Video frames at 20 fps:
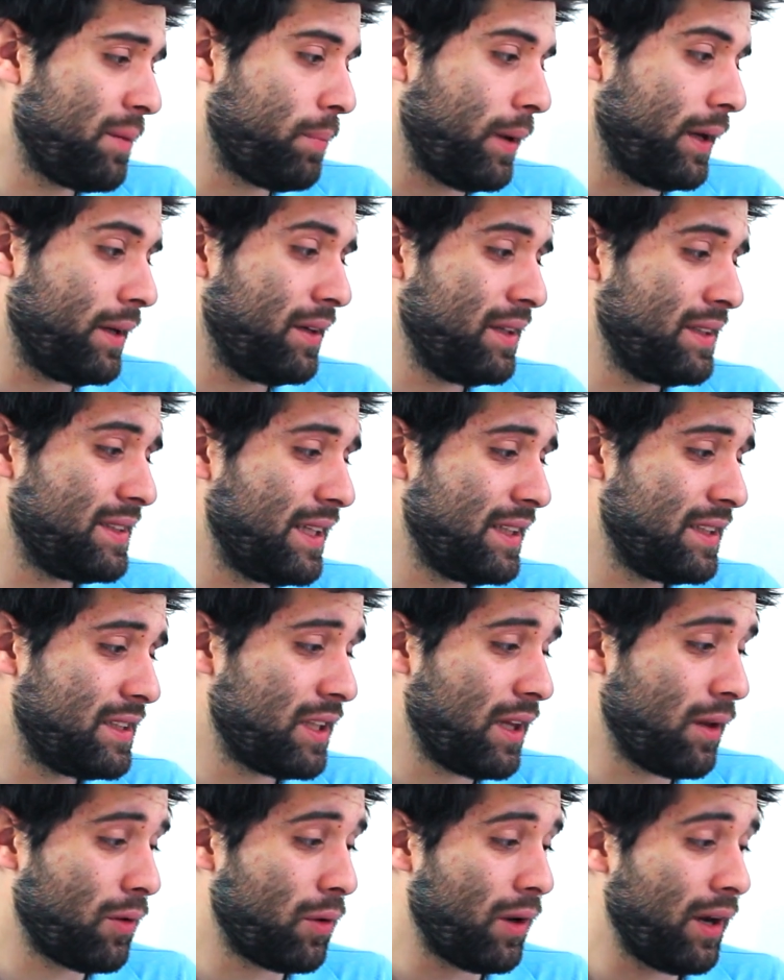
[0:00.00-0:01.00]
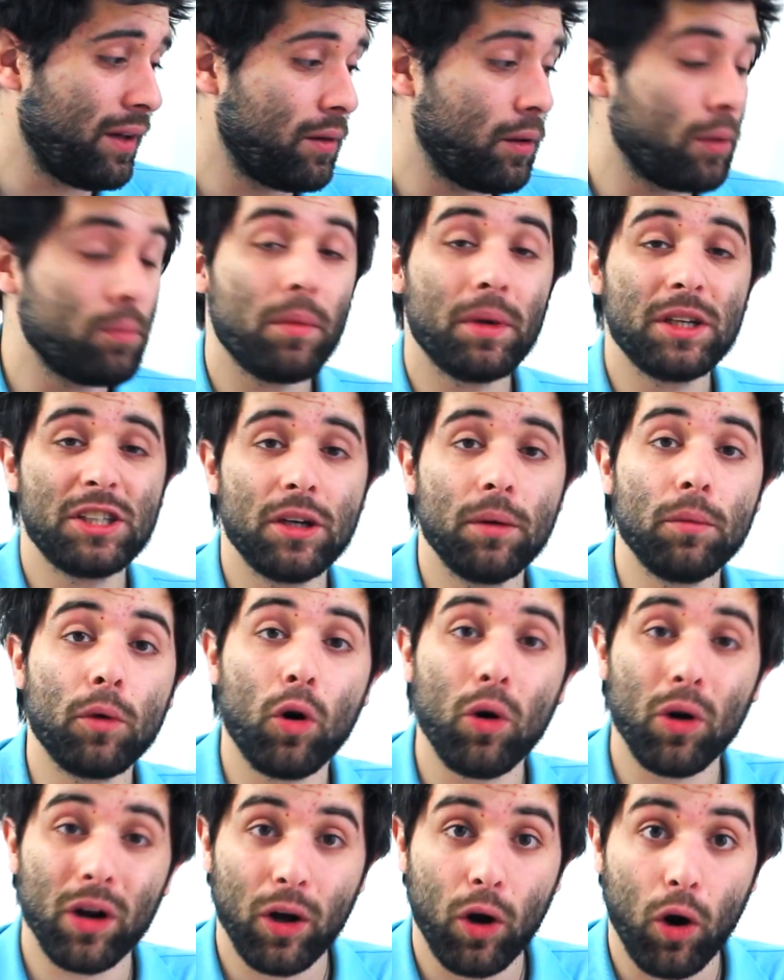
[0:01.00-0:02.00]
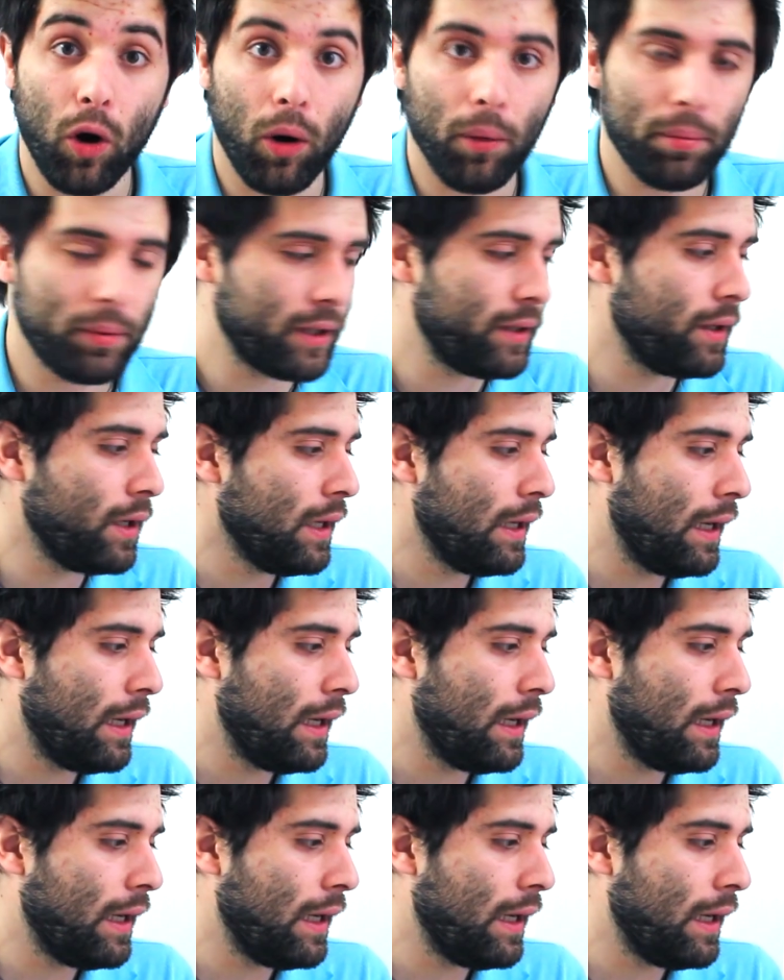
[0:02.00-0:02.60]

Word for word: epá, eu nem sei se isto é dourado, imagino-me cor cobre,